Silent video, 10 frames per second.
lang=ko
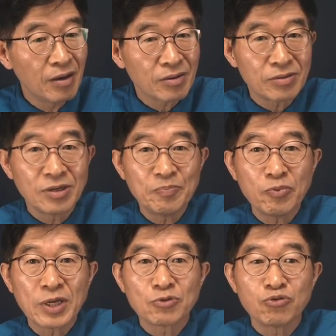
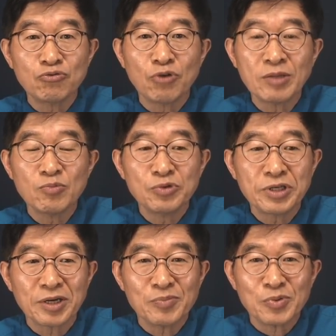그것보다 중요한
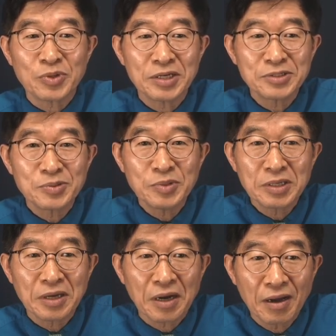문제가 뭐가
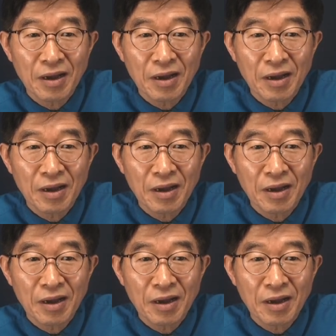있습니까?